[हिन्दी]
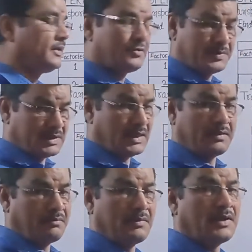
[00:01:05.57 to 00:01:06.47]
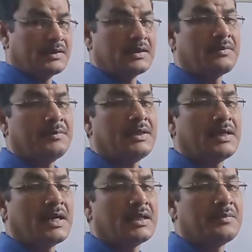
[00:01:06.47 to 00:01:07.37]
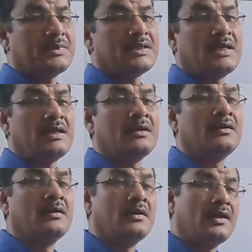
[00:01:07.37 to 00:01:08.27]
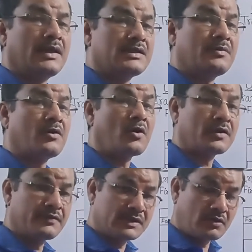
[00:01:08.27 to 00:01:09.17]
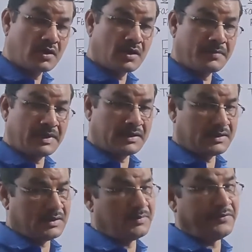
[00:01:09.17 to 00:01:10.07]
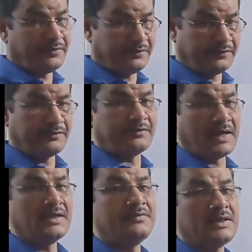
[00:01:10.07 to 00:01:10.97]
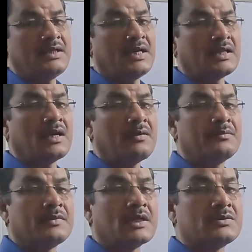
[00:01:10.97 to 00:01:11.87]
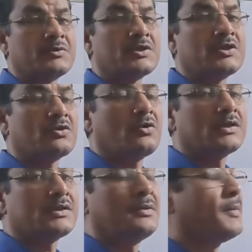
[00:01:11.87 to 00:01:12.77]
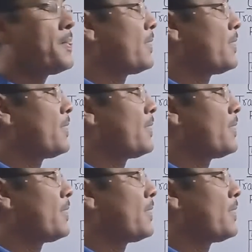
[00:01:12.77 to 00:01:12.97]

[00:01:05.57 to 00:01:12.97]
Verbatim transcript: है जो पिछले लेक्चर में भी देखा था पिछले लेक्चर में नॉर्थ वेस्ट कॉर्नर मेथड से हमने फाइंड भी किया था ट्रांसपोर्टेशन कॉस्ट